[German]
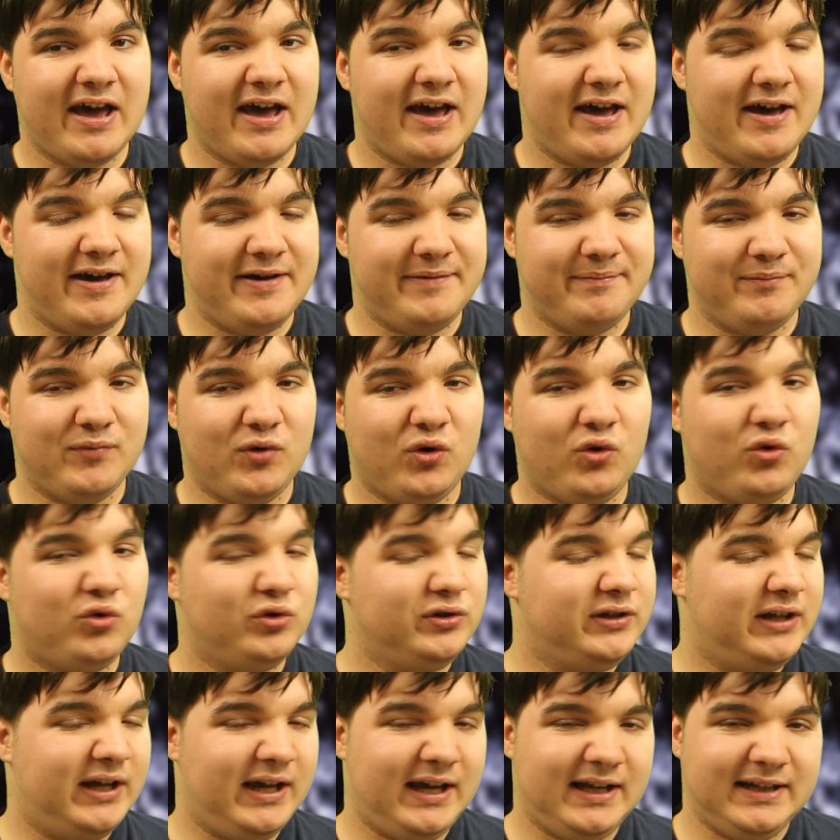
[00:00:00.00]
ähm,
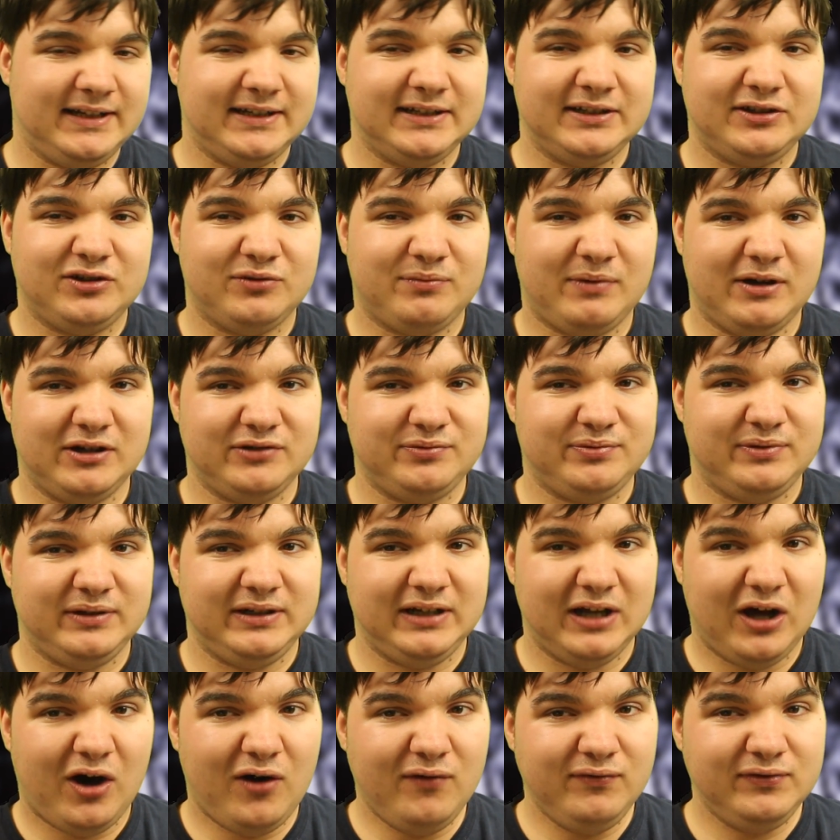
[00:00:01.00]
ohne Ende zum Beispiel
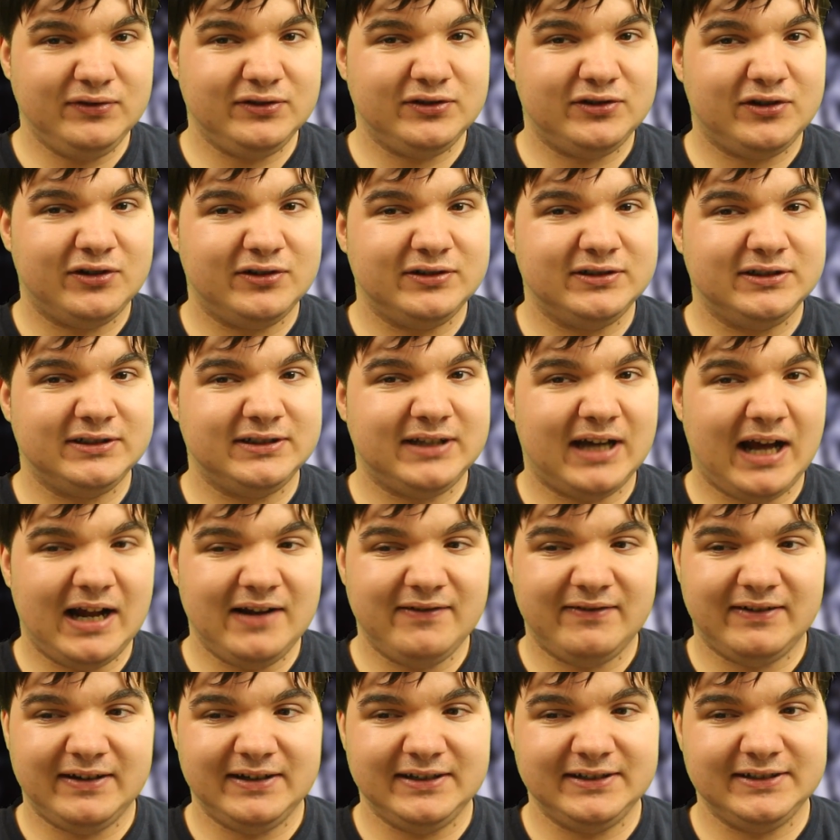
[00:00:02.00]
laufen können
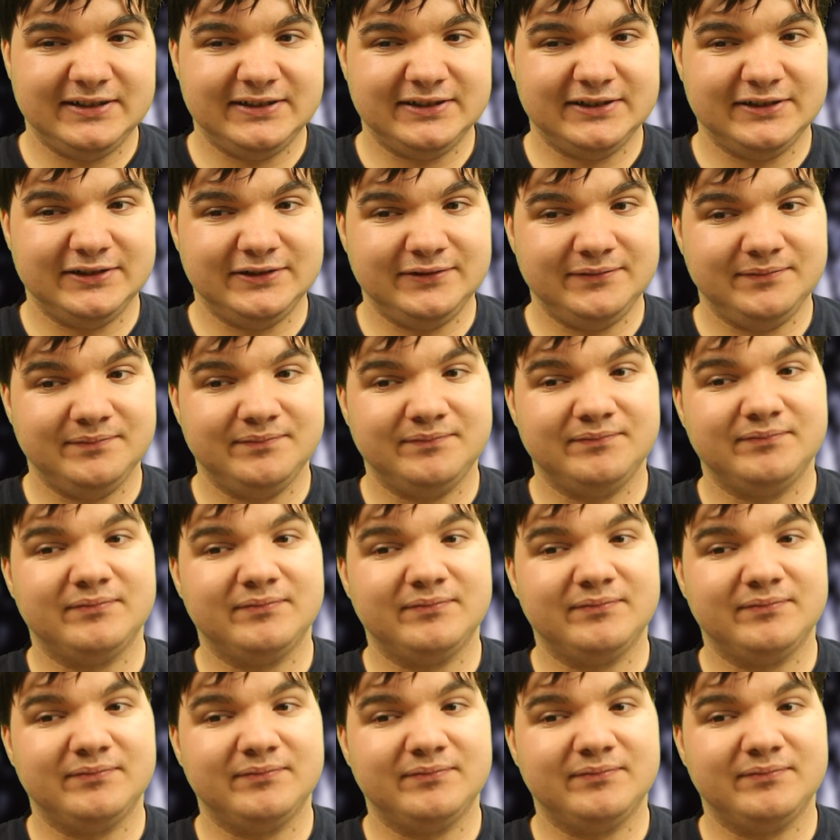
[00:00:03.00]
teilweise.